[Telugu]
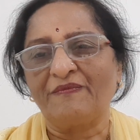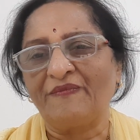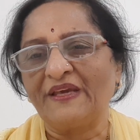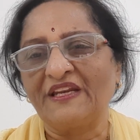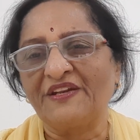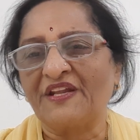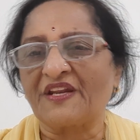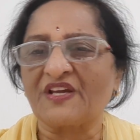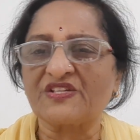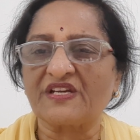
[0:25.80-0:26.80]
మిగిలిన
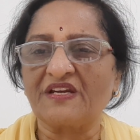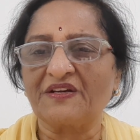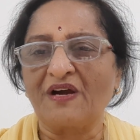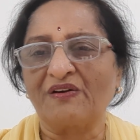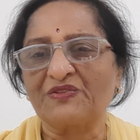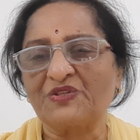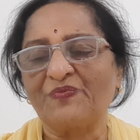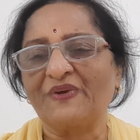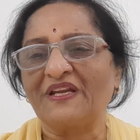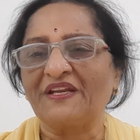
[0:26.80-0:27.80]
రాష్ట్రాలకు కావచ్చు
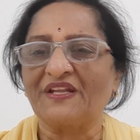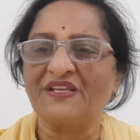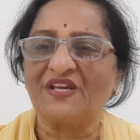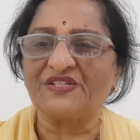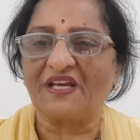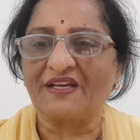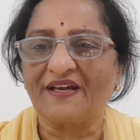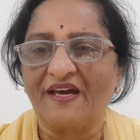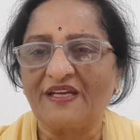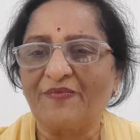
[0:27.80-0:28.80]
మిగిలిన
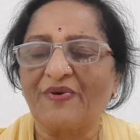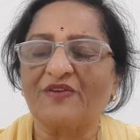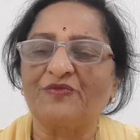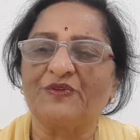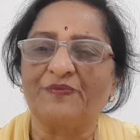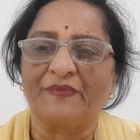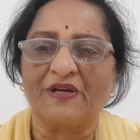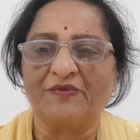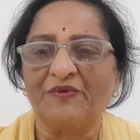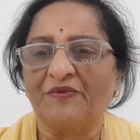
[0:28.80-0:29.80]
దేశాలకు కానీ మనం
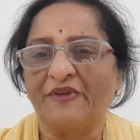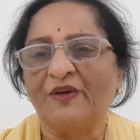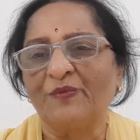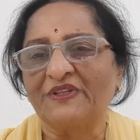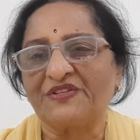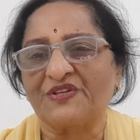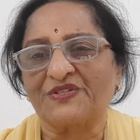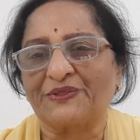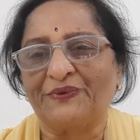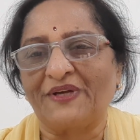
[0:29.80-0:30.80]
మనం ఎగుమతి
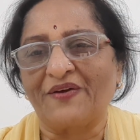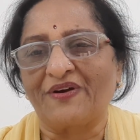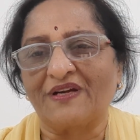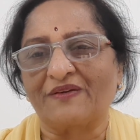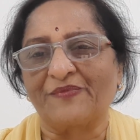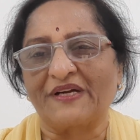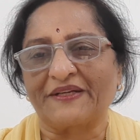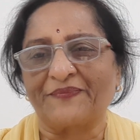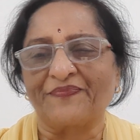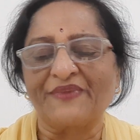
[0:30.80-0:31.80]
చేస్తూ ఉండేవాళ్ళు
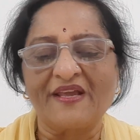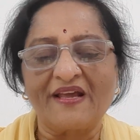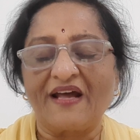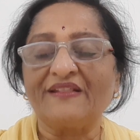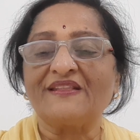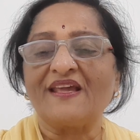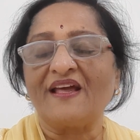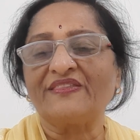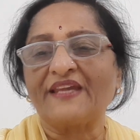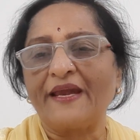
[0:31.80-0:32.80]
అనమాట అంతే
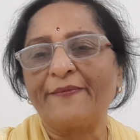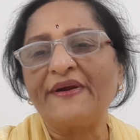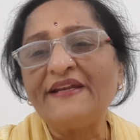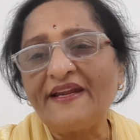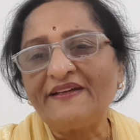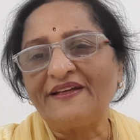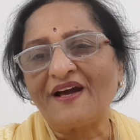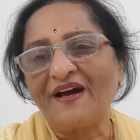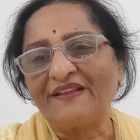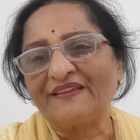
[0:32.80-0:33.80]
అంత
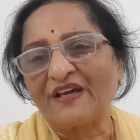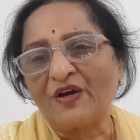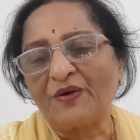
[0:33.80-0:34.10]
అబండెంట్గా అంత